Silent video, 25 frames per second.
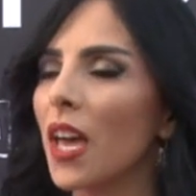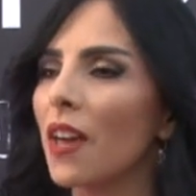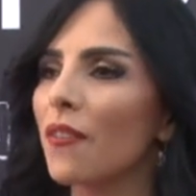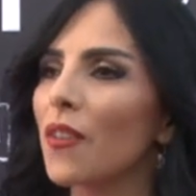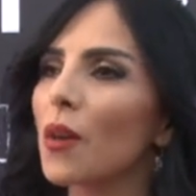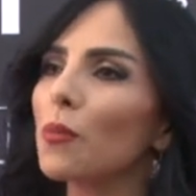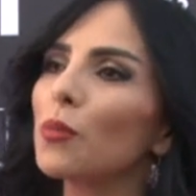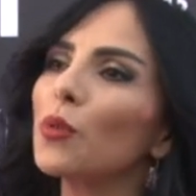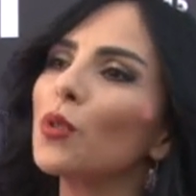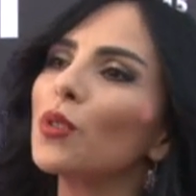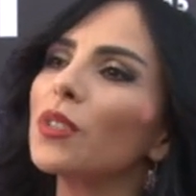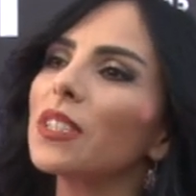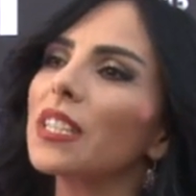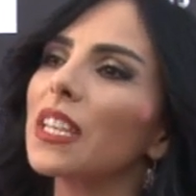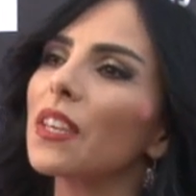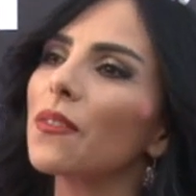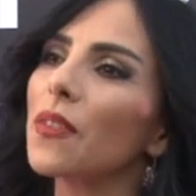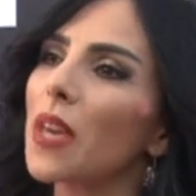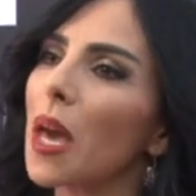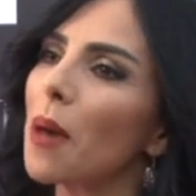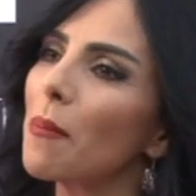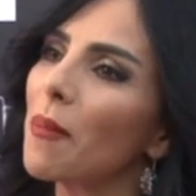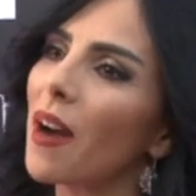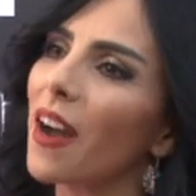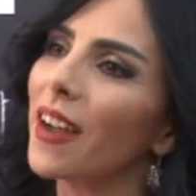ve bunu
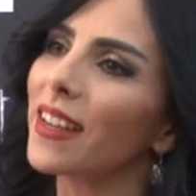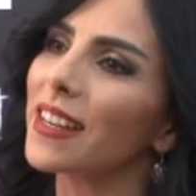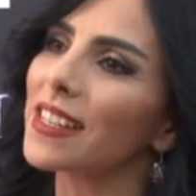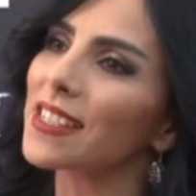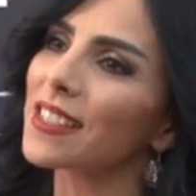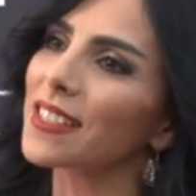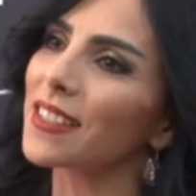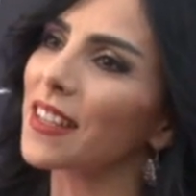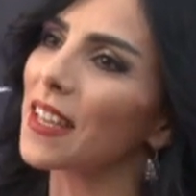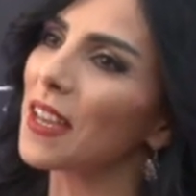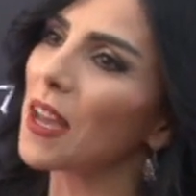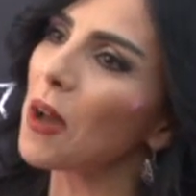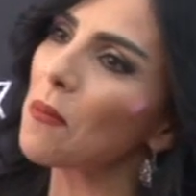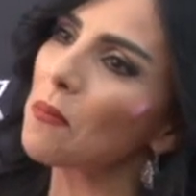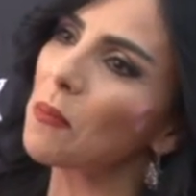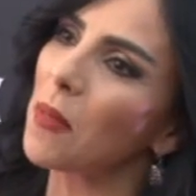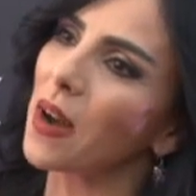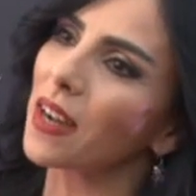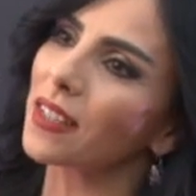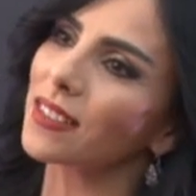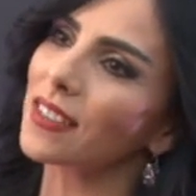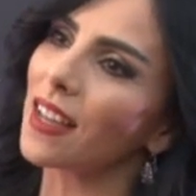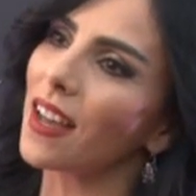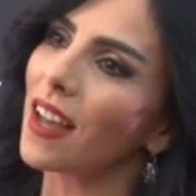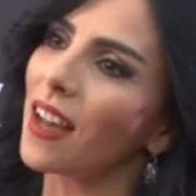TBM ailesinde
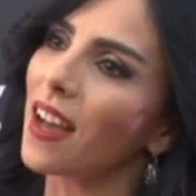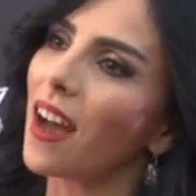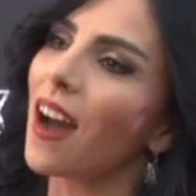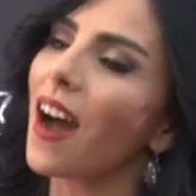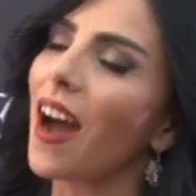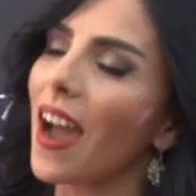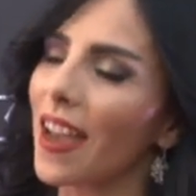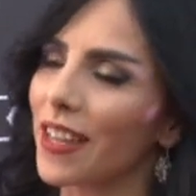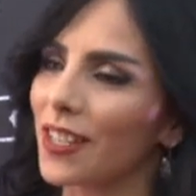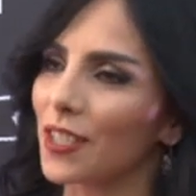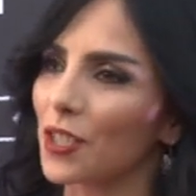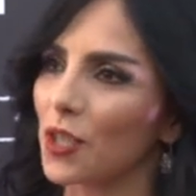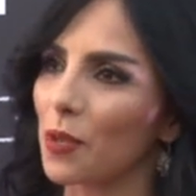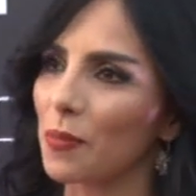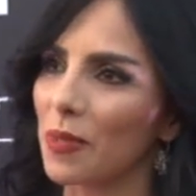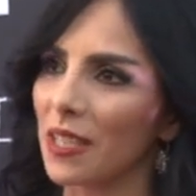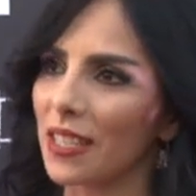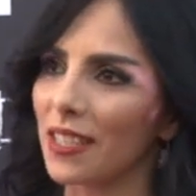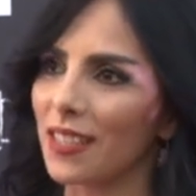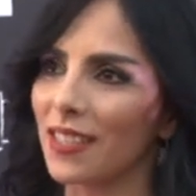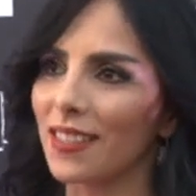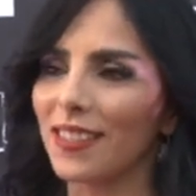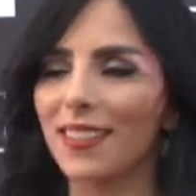yapmak da ayrıca bir